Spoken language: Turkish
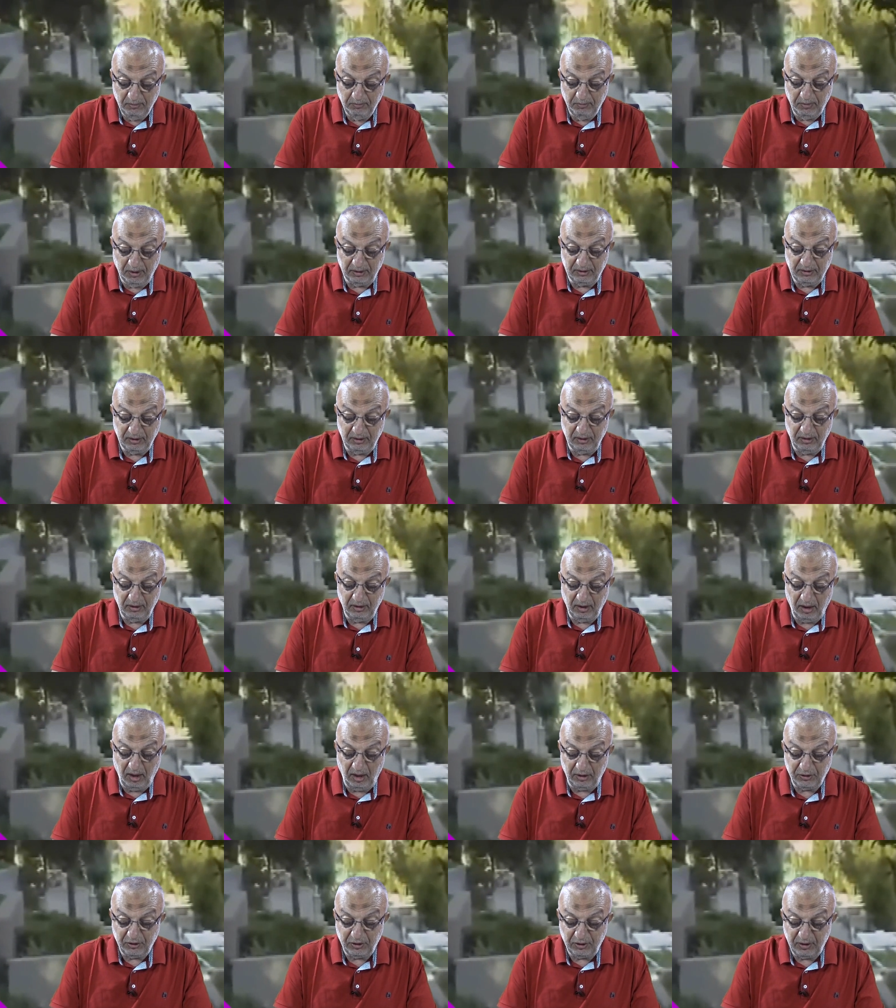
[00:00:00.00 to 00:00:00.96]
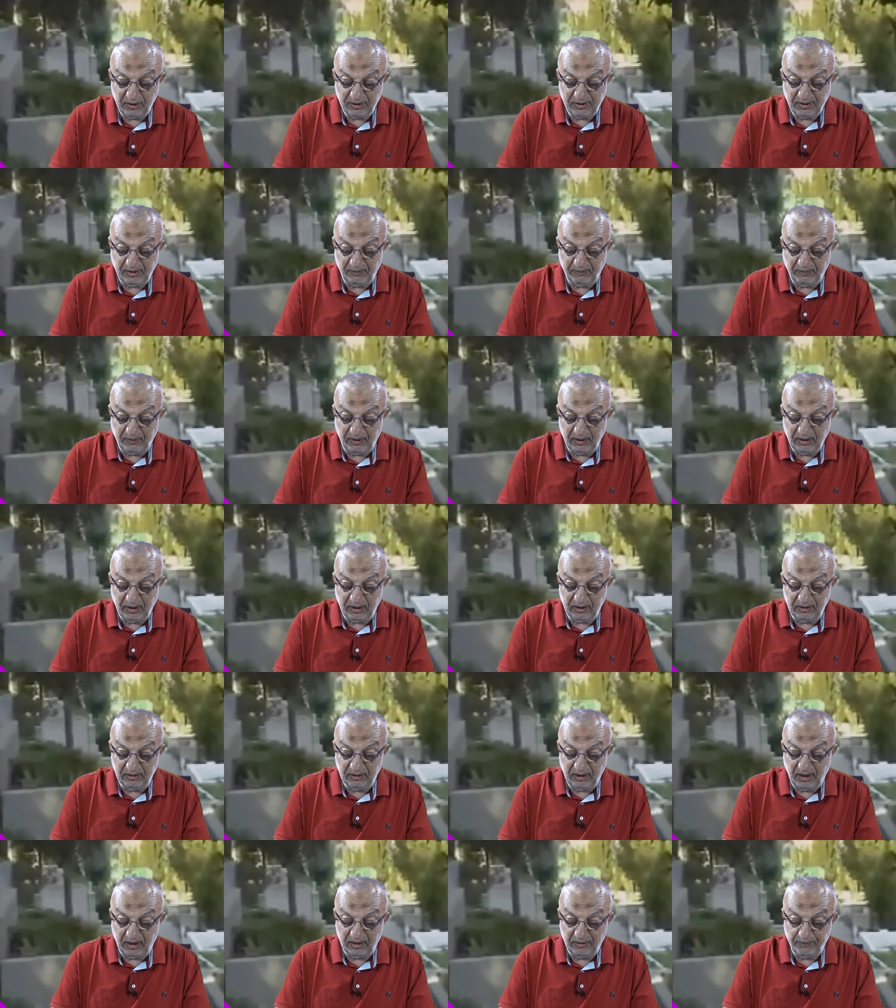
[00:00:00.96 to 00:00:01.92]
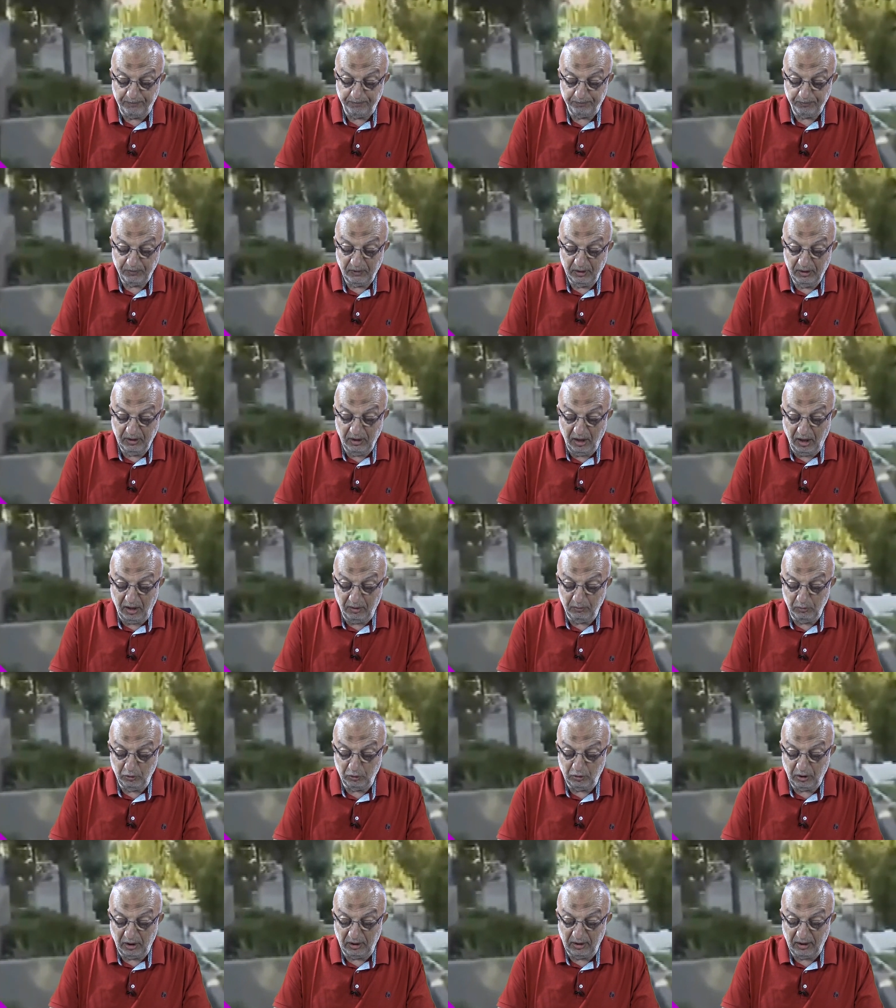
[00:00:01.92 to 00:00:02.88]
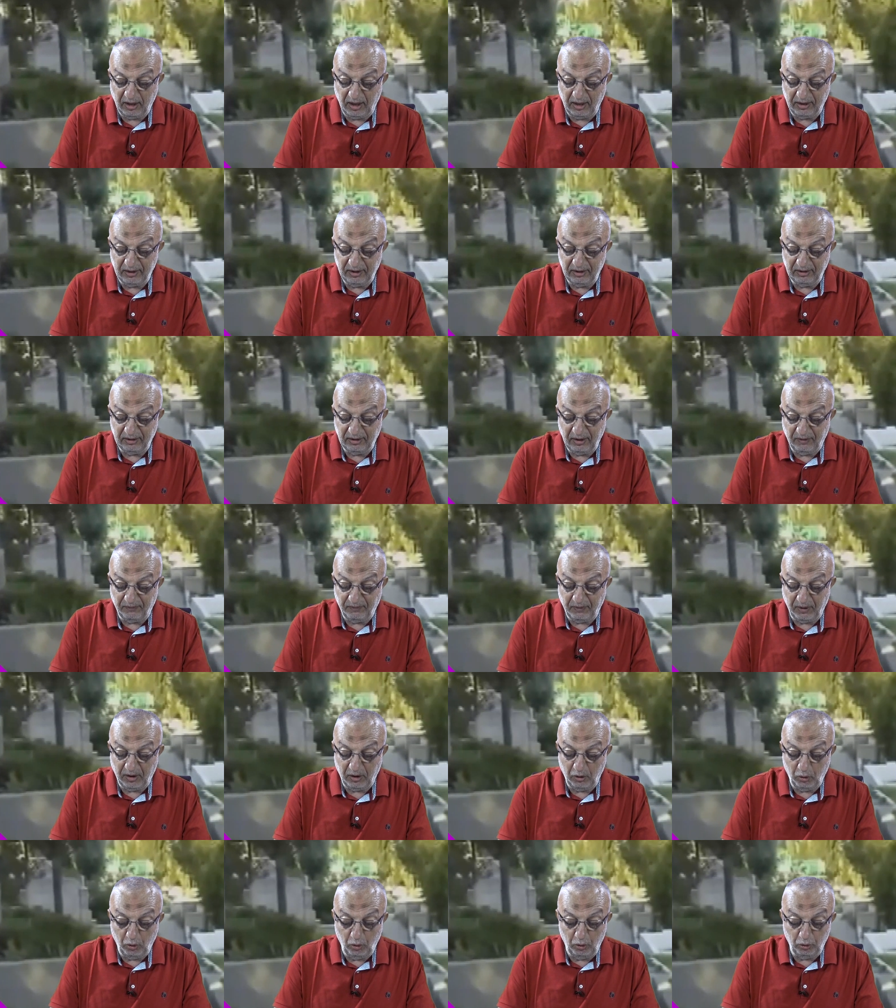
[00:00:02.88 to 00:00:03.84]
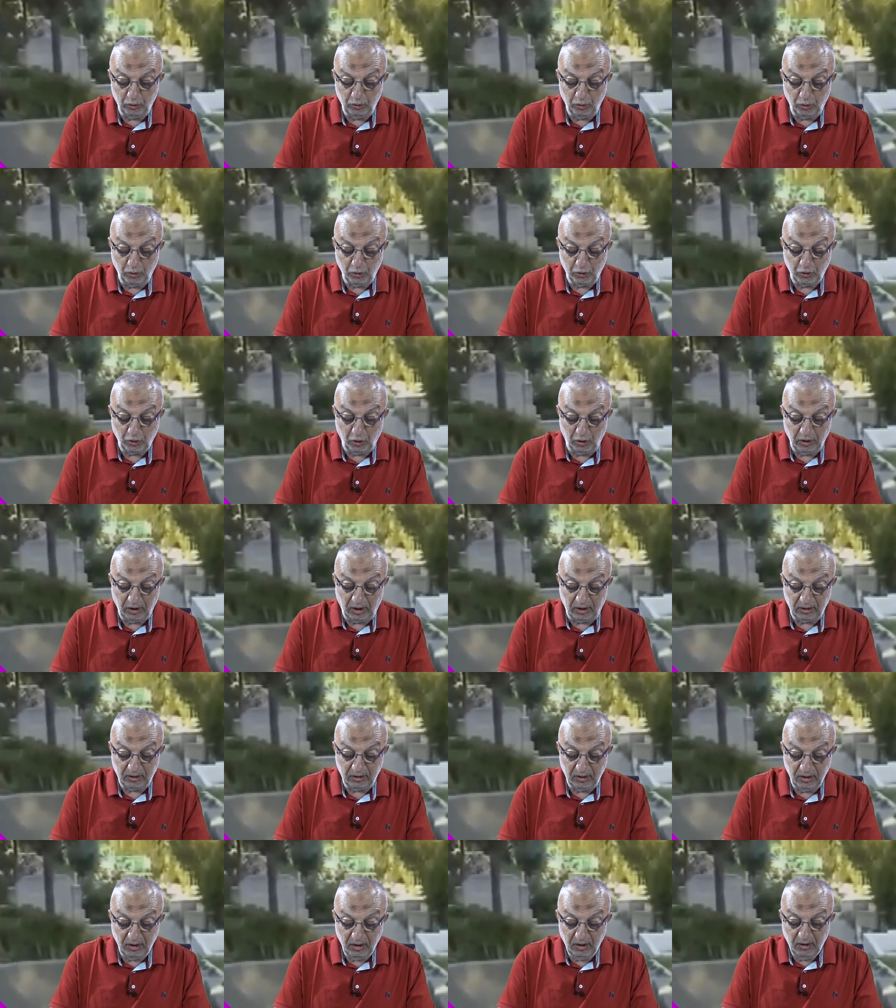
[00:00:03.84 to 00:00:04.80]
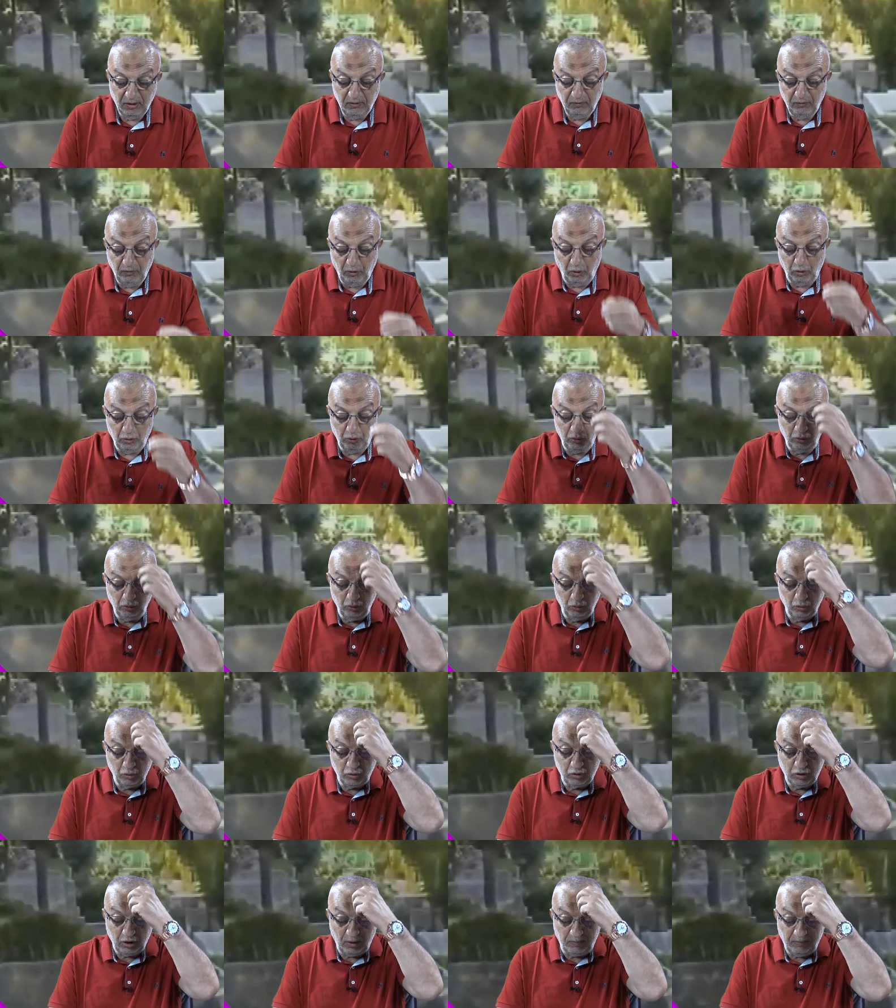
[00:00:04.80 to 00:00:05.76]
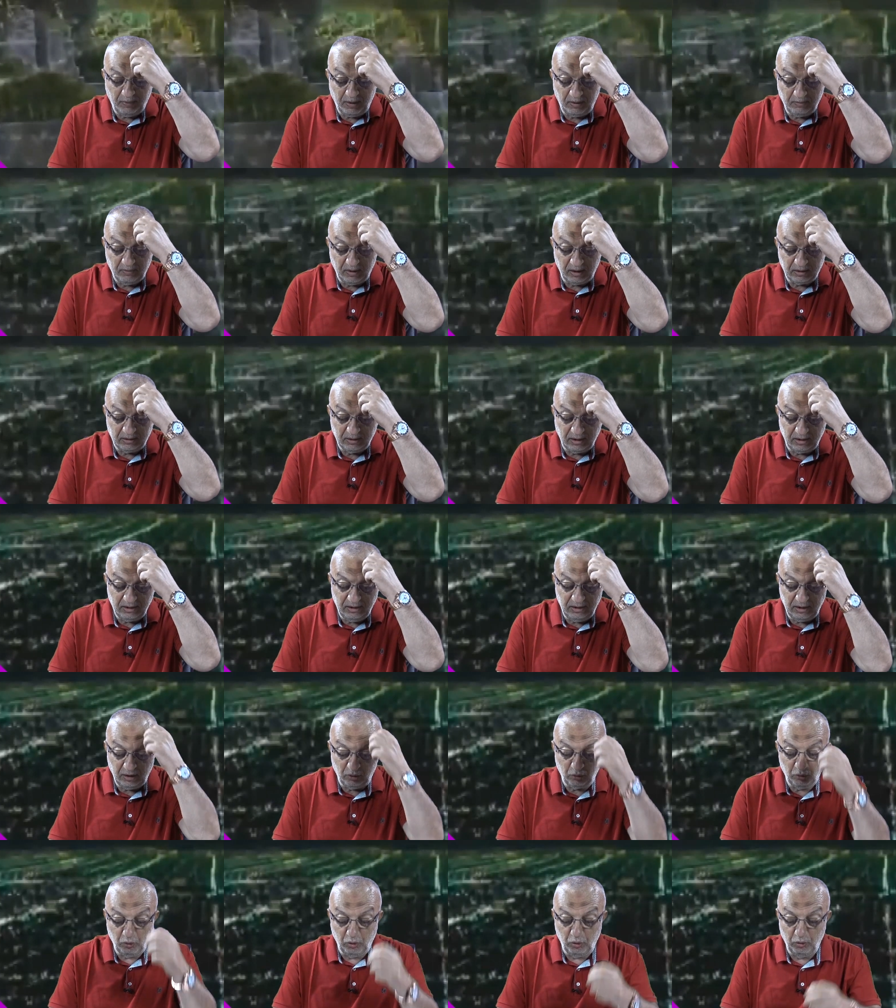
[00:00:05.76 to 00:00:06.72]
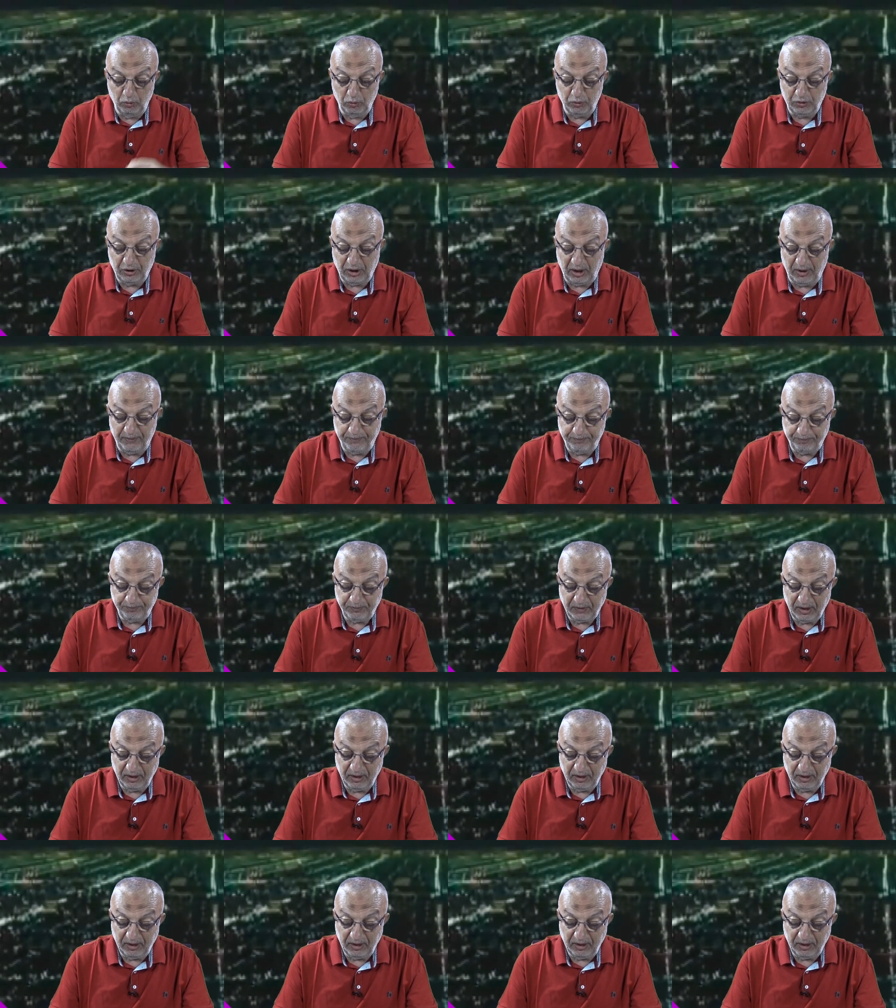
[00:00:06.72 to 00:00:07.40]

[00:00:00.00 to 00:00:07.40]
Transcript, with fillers: Batı'nın Haçlı seferlerinden namütenahi defa öldürücü olan ve onun usta parmaklarıyla ruhumuza